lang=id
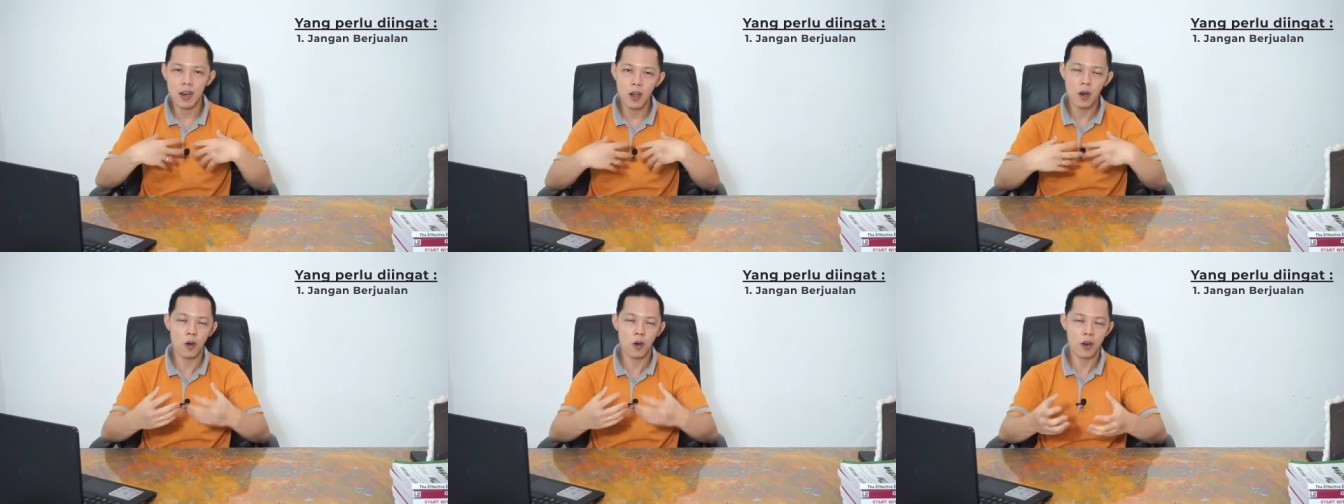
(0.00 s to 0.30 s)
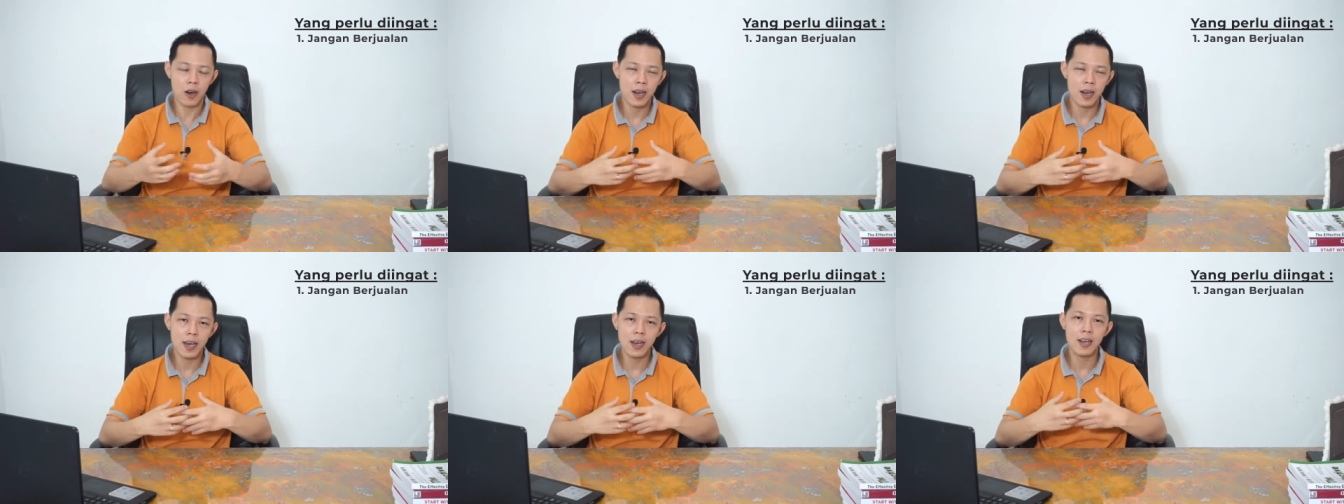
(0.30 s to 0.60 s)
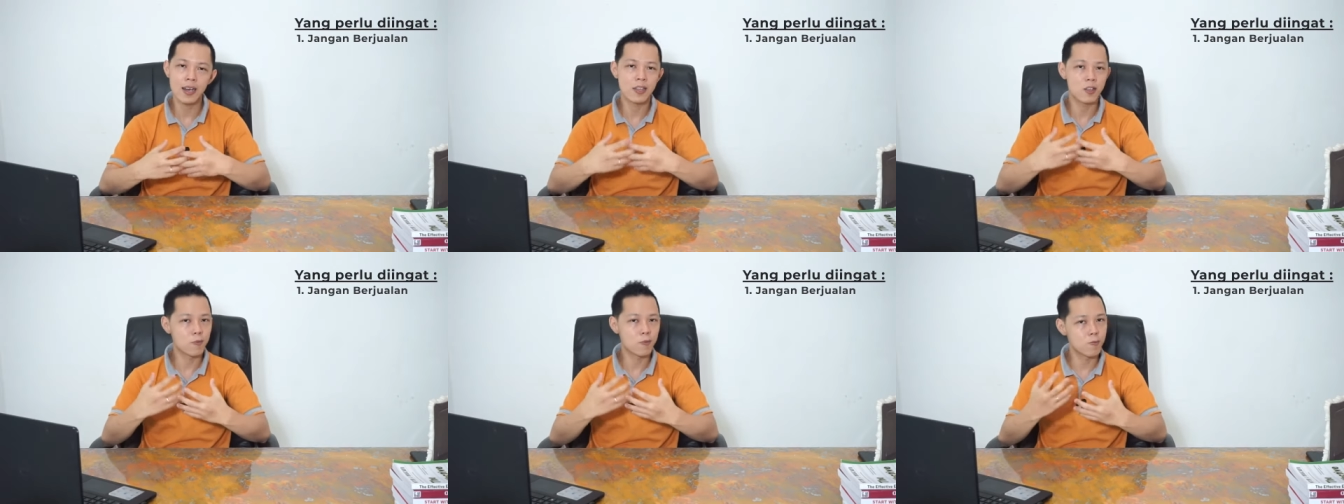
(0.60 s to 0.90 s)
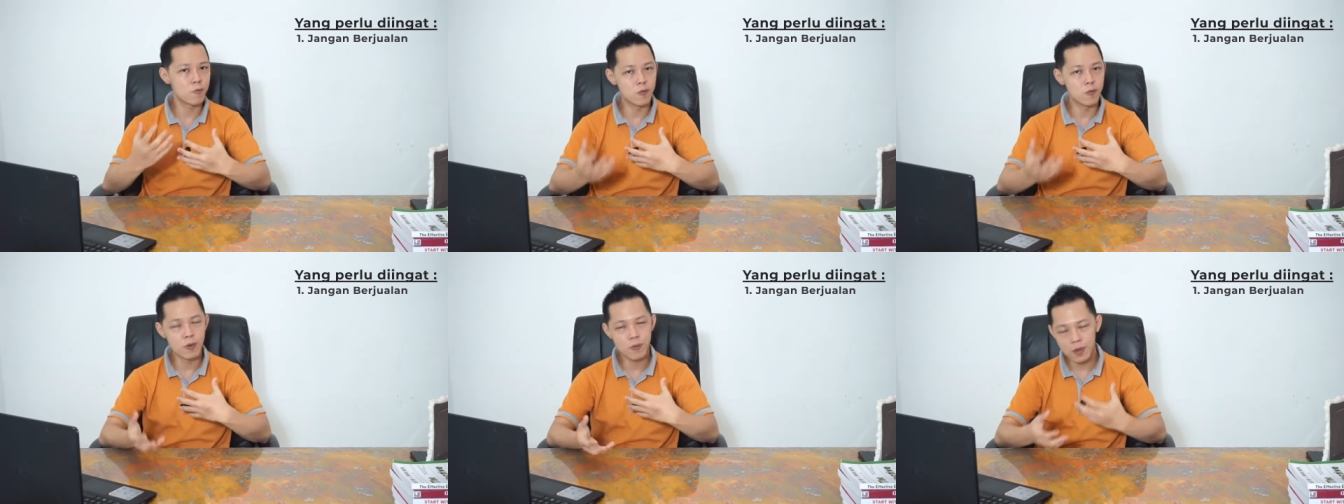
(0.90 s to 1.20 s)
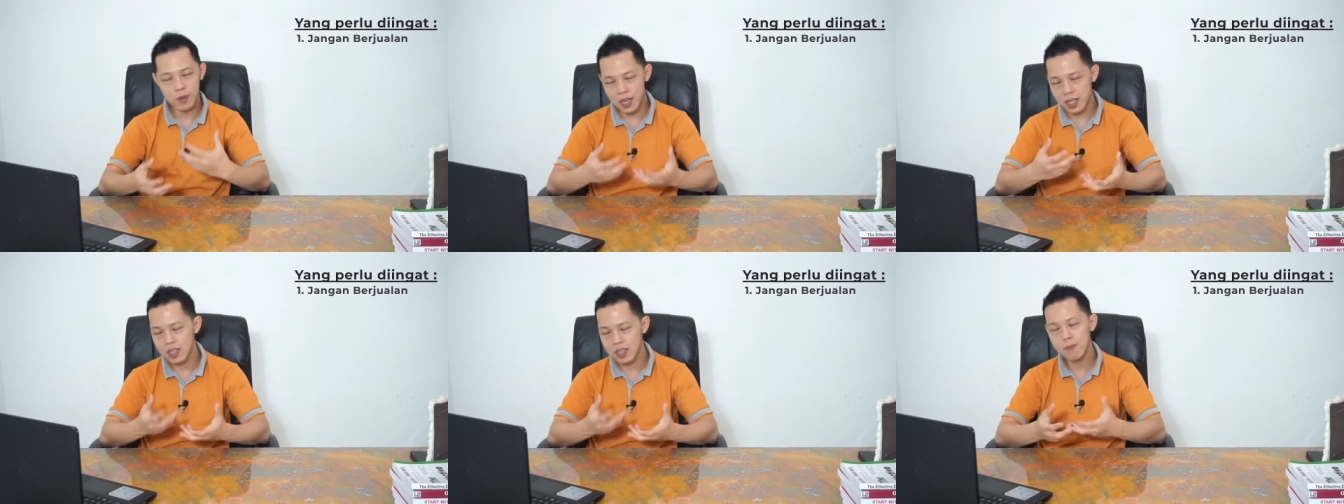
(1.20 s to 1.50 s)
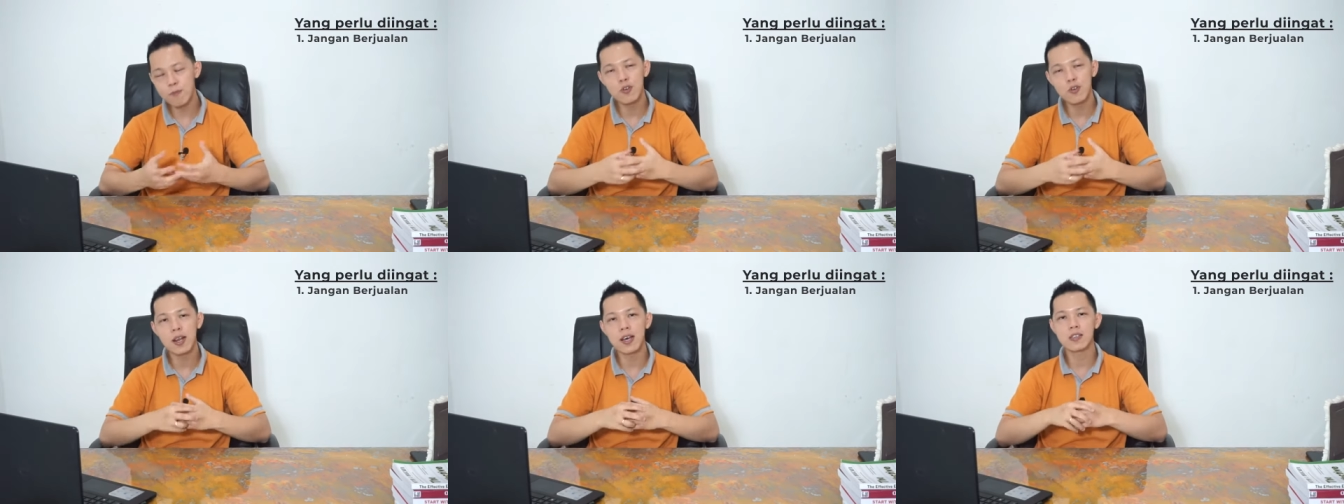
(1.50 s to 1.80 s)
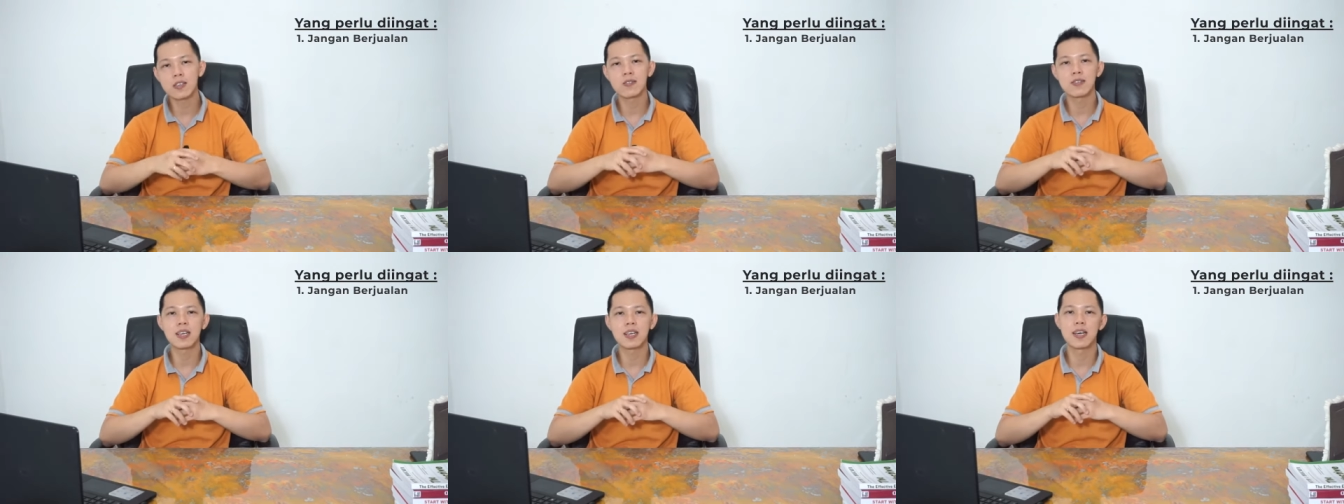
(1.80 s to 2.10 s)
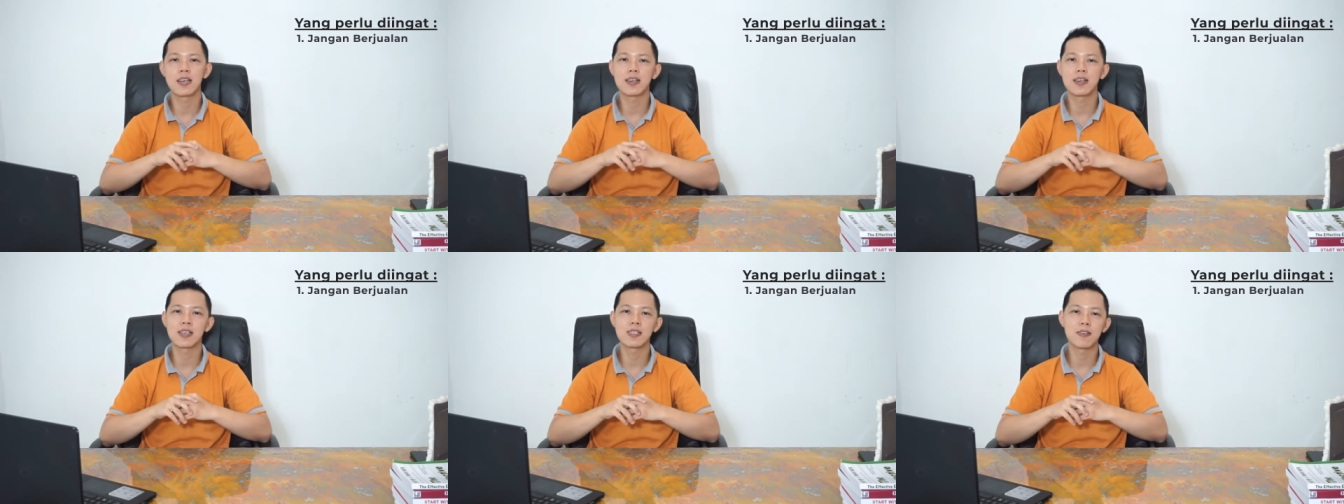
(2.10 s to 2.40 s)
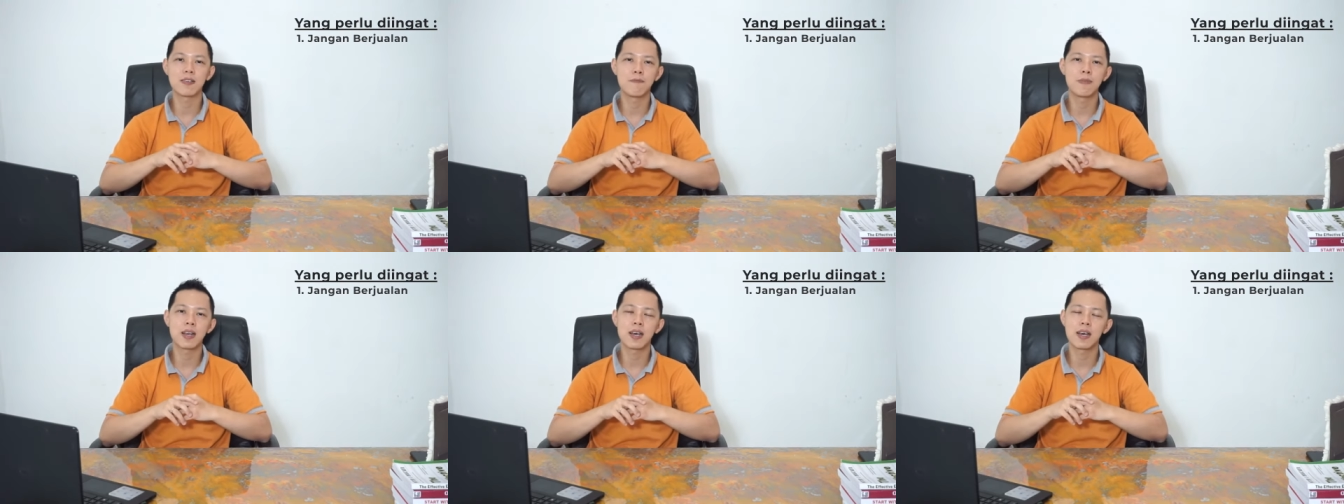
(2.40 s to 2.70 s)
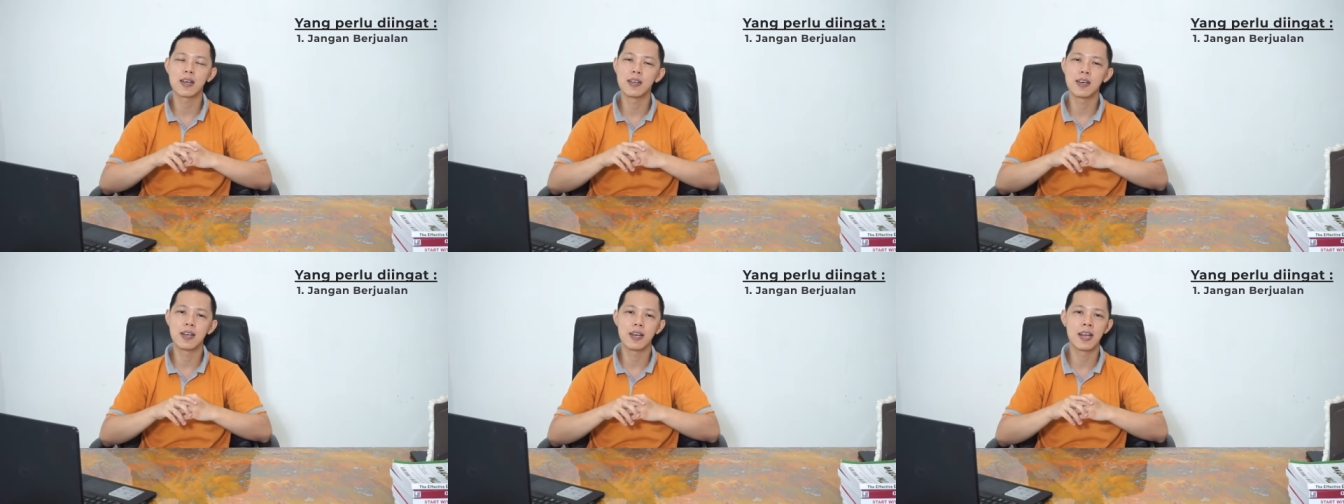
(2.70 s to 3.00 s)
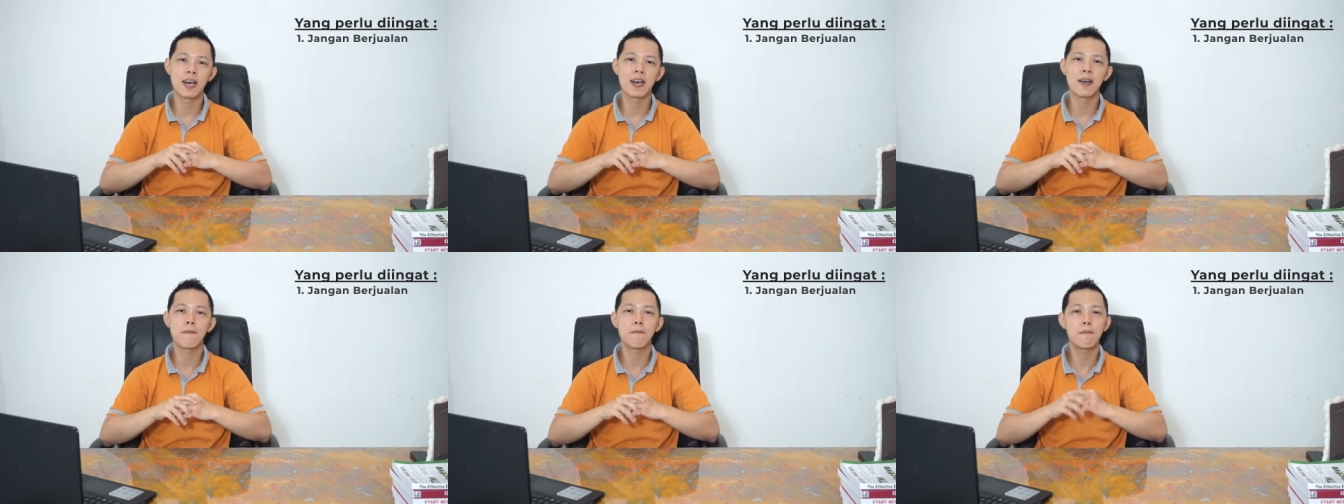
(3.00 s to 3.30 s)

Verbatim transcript: online ataupun ketemu langsung dengan customer adalah